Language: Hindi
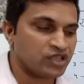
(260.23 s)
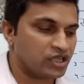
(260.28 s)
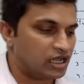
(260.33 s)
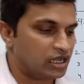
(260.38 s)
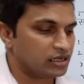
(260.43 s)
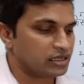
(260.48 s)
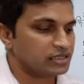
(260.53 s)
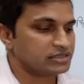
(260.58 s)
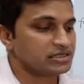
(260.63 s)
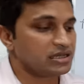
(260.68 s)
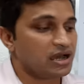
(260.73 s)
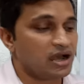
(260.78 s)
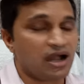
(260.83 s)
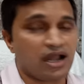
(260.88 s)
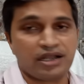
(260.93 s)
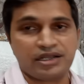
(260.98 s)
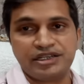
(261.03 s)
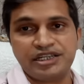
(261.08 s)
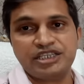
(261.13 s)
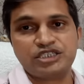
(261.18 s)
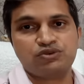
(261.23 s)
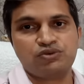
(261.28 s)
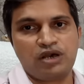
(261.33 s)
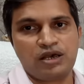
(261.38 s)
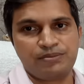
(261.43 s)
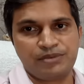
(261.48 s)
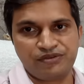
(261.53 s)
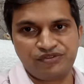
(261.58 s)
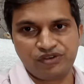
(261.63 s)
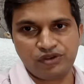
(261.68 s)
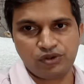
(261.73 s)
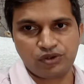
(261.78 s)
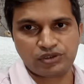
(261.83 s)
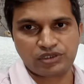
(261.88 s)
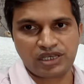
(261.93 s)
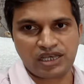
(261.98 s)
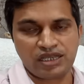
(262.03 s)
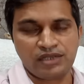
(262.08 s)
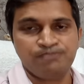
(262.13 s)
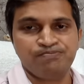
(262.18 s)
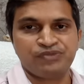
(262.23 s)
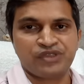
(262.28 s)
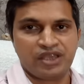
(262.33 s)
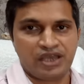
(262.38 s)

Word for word: हल्का सा हार्डनेस वहाँ पे फील होता है